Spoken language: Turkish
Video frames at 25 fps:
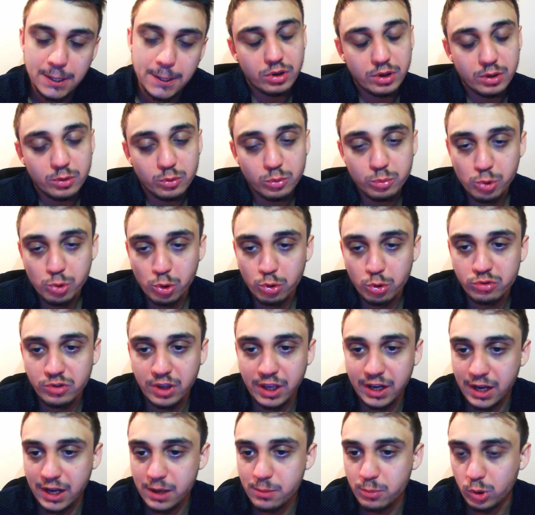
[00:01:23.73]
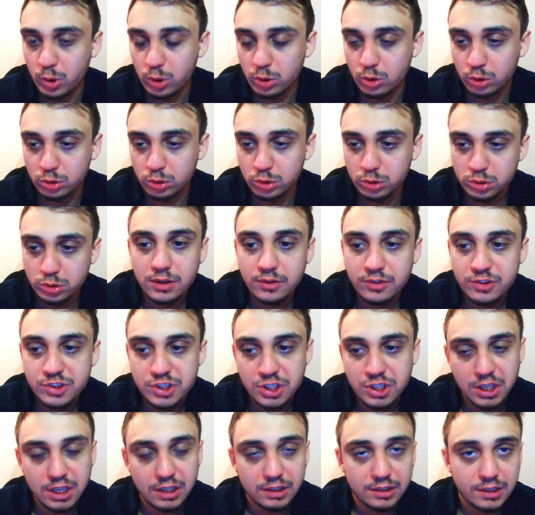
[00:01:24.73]
Umuyoruz her ay böyle olur.
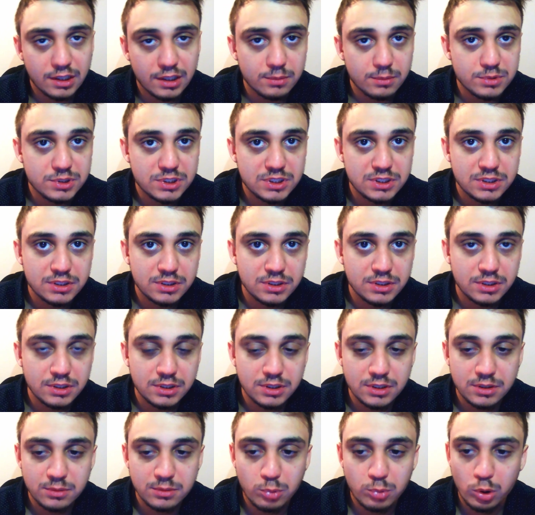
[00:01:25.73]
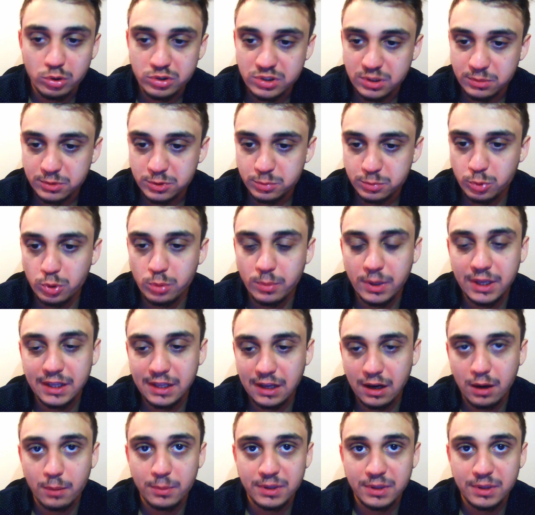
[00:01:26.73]
Şirketlerimiz, e, borsamız büyümeye devam